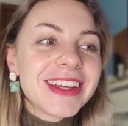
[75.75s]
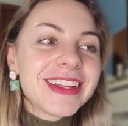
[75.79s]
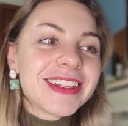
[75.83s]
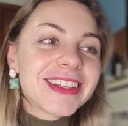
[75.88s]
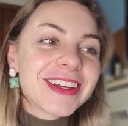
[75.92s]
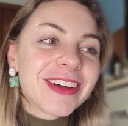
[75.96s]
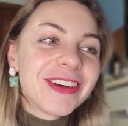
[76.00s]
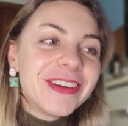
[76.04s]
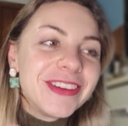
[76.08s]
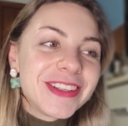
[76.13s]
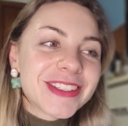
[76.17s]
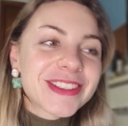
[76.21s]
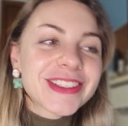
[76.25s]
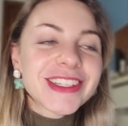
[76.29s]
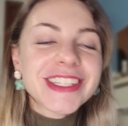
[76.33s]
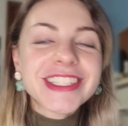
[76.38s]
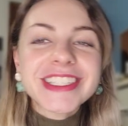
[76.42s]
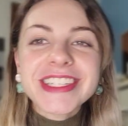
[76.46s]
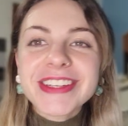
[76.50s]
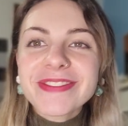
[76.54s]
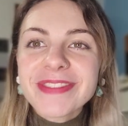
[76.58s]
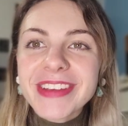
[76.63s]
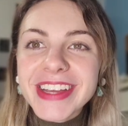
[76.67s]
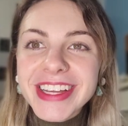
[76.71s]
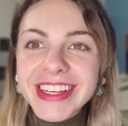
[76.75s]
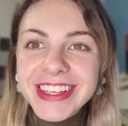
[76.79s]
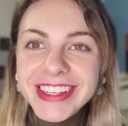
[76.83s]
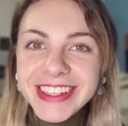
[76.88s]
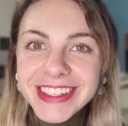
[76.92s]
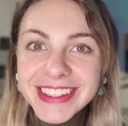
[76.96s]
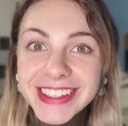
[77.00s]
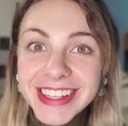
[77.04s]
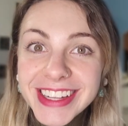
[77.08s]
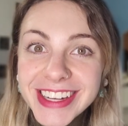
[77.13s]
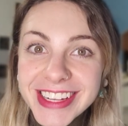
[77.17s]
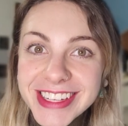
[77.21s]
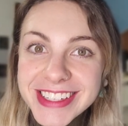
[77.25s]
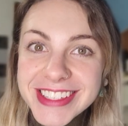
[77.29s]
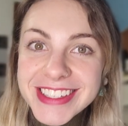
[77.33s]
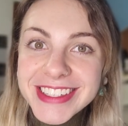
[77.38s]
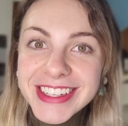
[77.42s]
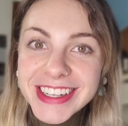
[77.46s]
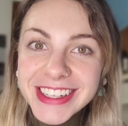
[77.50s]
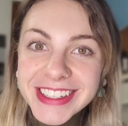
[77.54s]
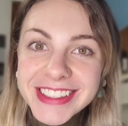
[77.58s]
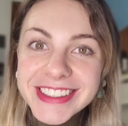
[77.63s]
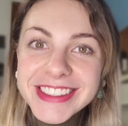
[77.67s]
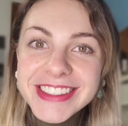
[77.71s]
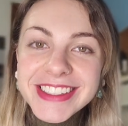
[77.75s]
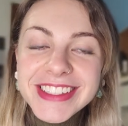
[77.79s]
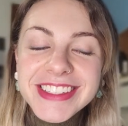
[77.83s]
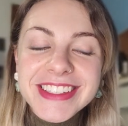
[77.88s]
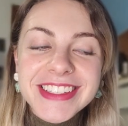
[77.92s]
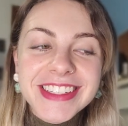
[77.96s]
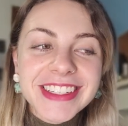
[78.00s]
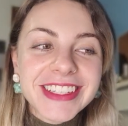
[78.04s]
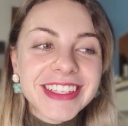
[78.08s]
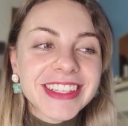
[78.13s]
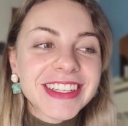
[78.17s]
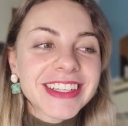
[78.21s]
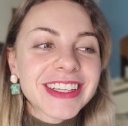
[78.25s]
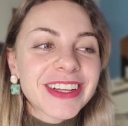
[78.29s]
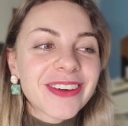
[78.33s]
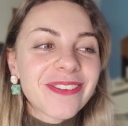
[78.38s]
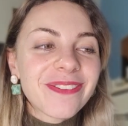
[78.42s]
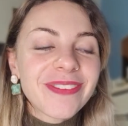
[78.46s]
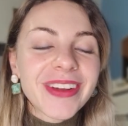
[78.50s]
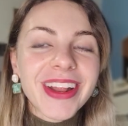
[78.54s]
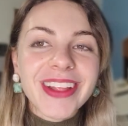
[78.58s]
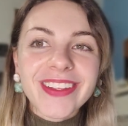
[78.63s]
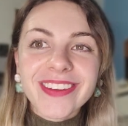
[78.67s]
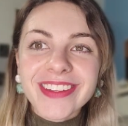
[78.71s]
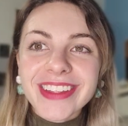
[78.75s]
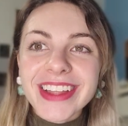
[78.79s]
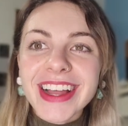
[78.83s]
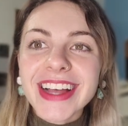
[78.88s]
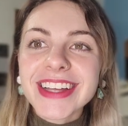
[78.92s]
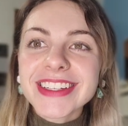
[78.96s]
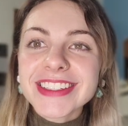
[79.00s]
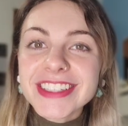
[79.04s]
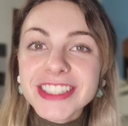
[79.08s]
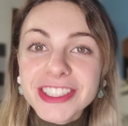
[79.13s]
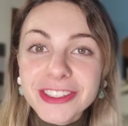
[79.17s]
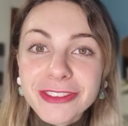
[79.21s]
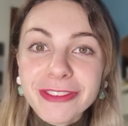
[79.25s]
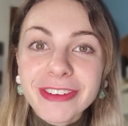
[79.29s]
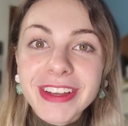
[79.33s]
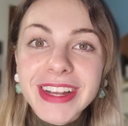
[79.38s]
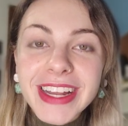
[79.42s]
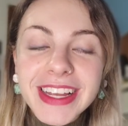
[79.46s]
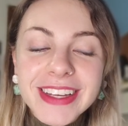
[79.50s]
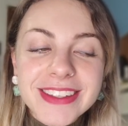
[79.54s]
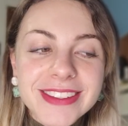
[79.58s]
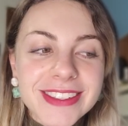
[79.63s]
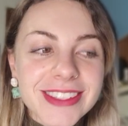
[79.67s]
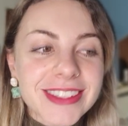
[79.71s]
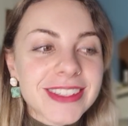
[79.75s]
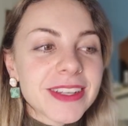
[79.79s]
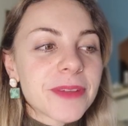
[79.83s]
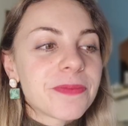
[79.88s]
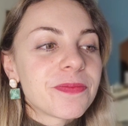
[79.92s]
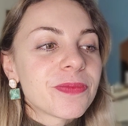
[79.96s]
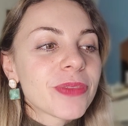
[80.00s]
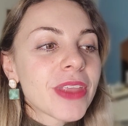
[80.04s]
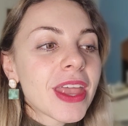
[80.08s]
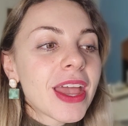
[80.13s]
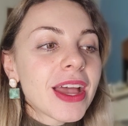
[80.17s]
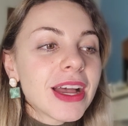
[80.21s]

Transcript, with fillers: Então isso eu achei bem interessante, assim, que deu para notar essa diferença.